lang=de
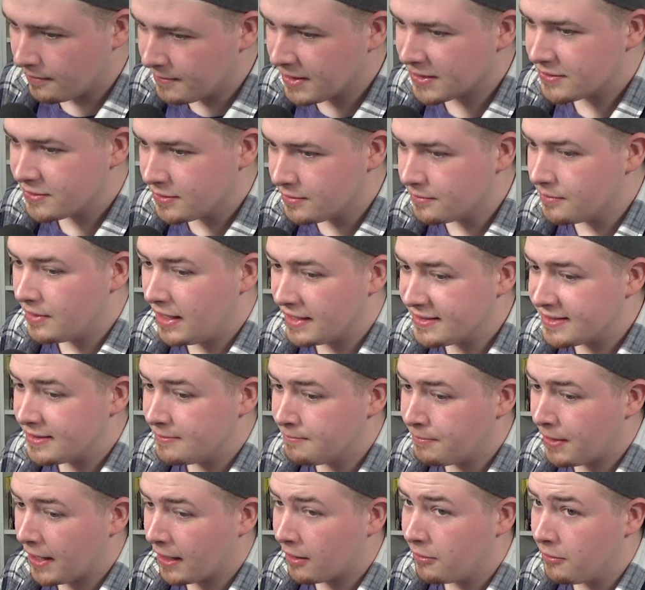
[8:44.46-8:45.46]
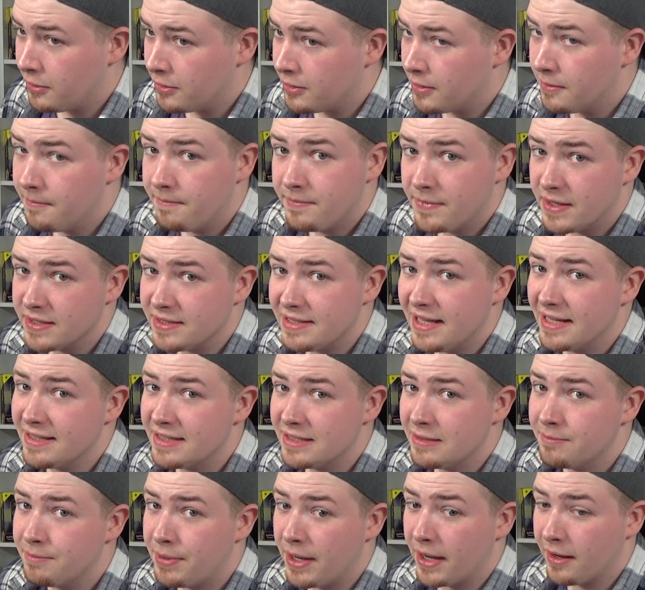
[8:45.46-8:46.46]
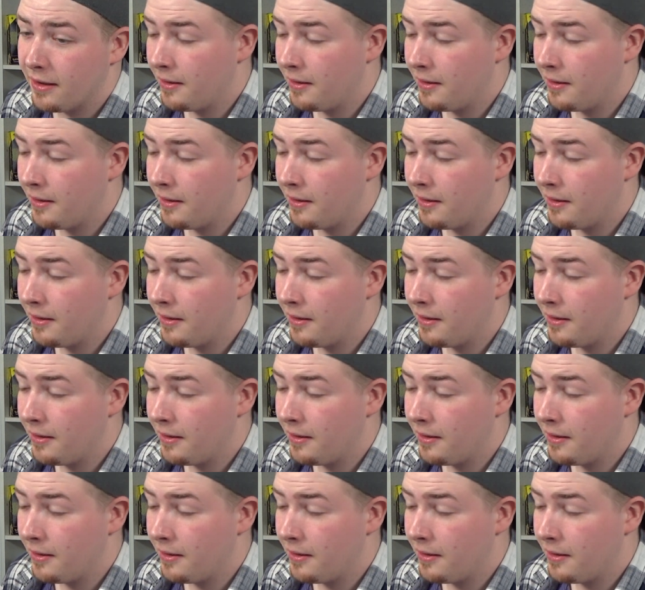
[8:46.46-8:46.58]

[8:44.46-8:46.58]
wir zum letzten Pack, Leute. Das letzte Pack.